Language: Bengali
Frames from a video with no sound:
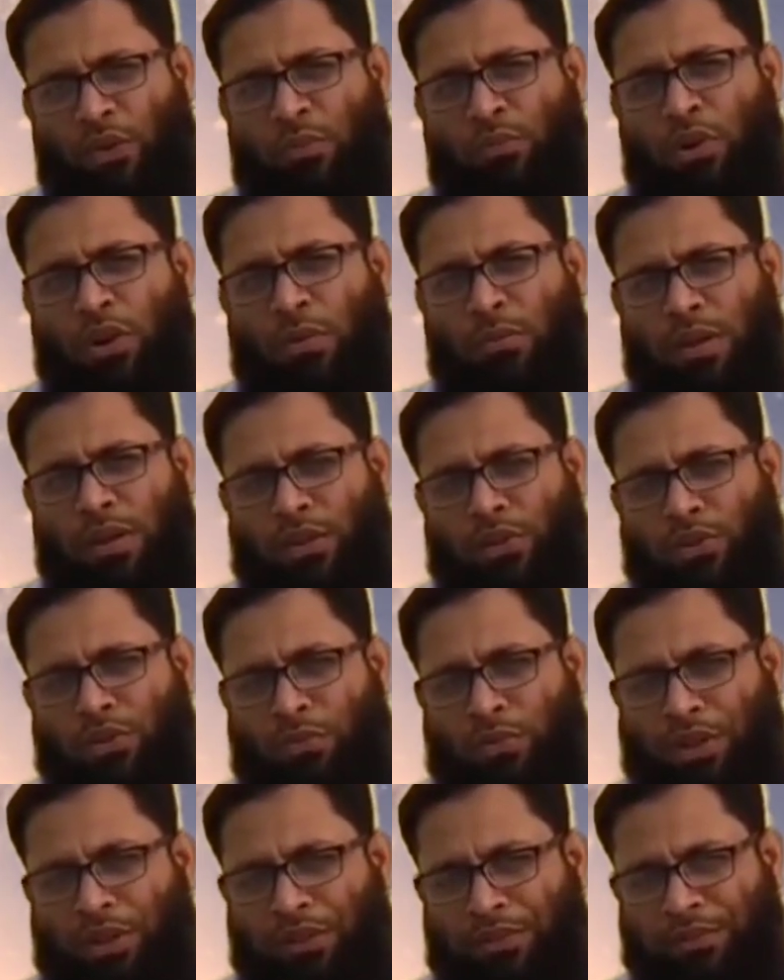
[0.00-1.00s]
এখন মহামারীর
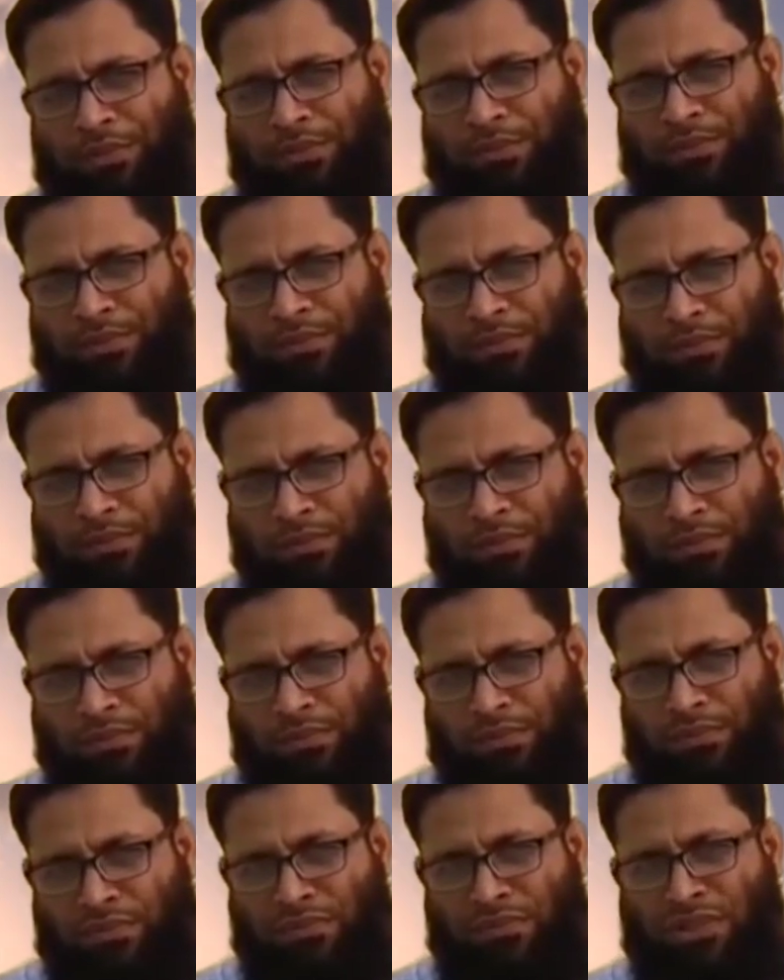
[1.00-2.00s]
সময়
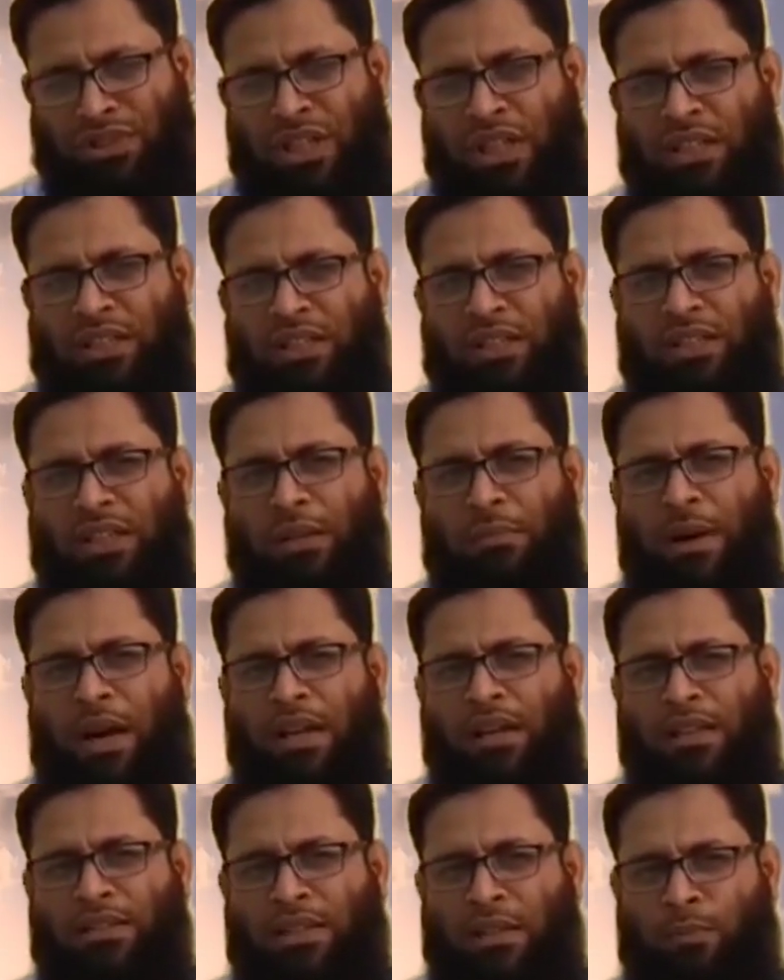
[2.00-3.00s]
চারিদিকে
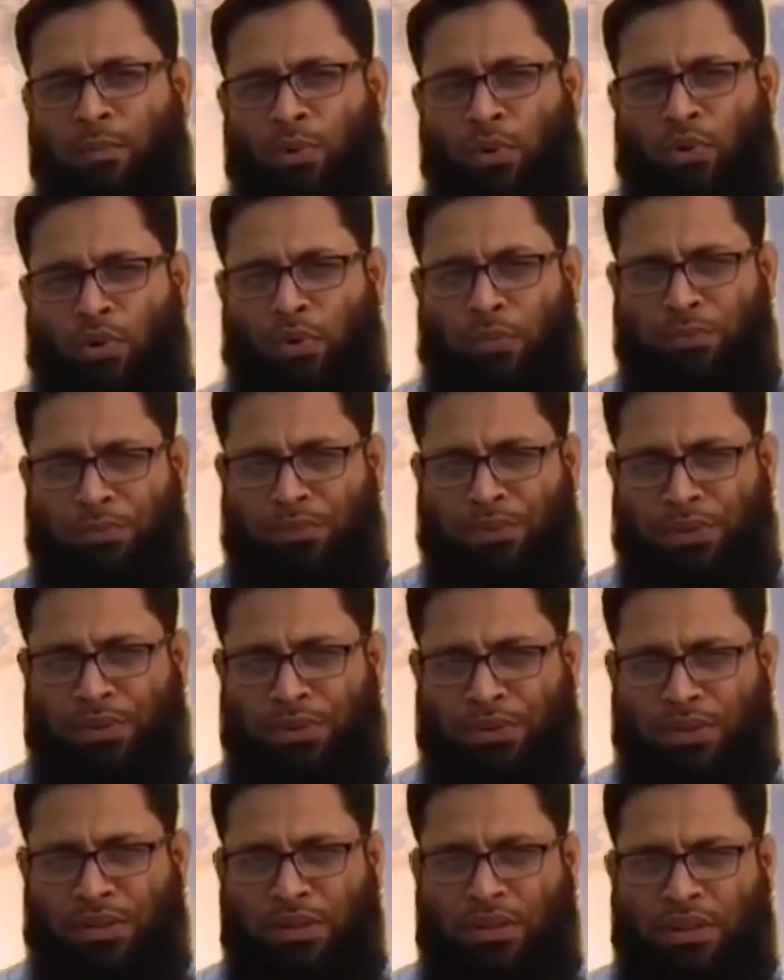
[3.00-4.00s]
ভাইরাসের প্রকোপ
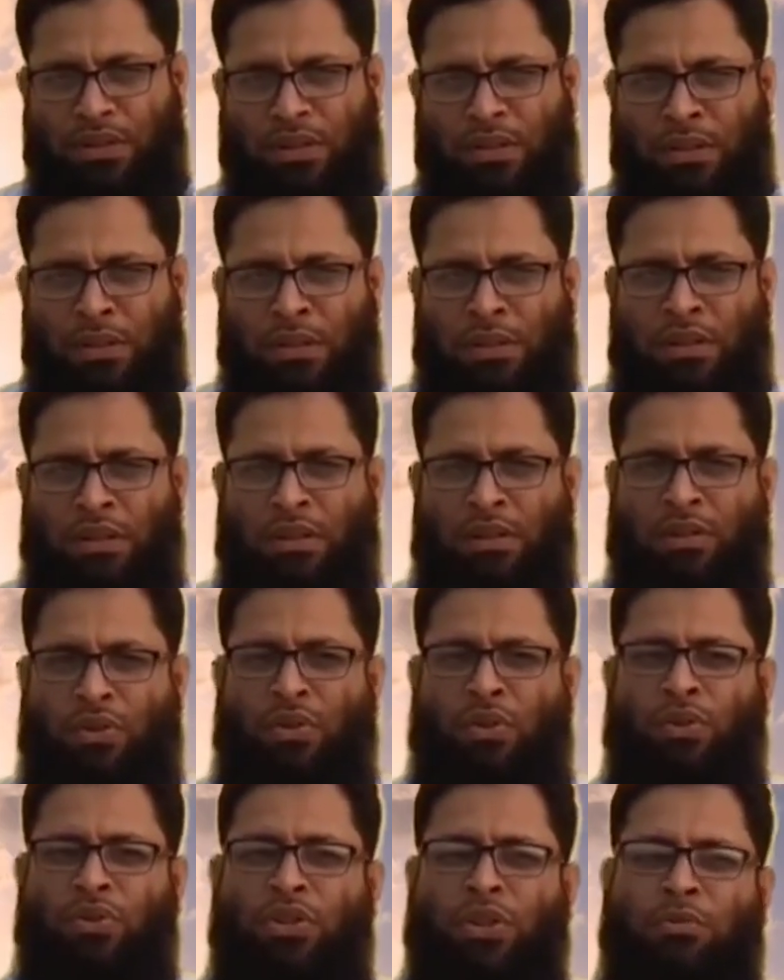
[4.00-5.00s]

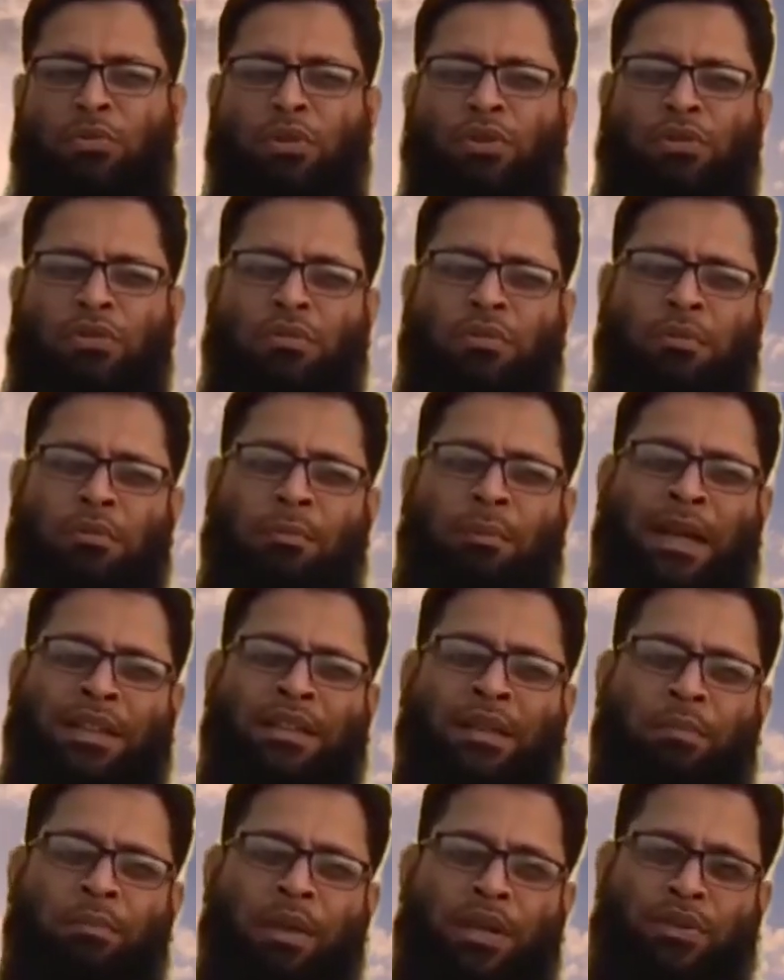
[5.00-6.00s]
জনজীবন
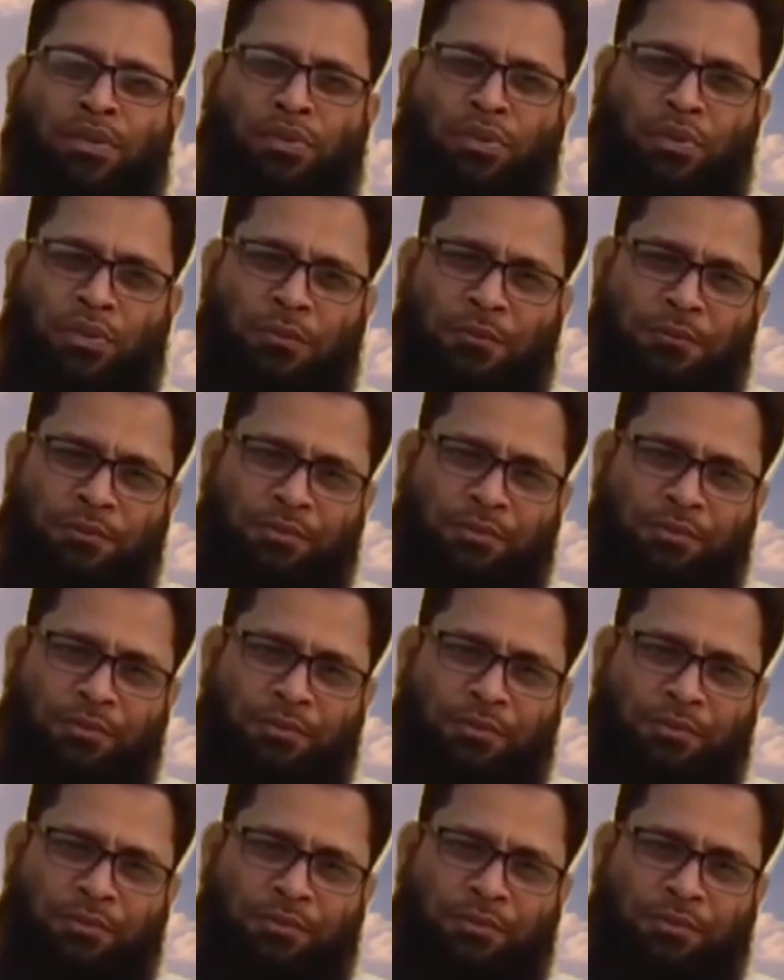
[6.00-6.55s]
ব্যতিব্যস্ত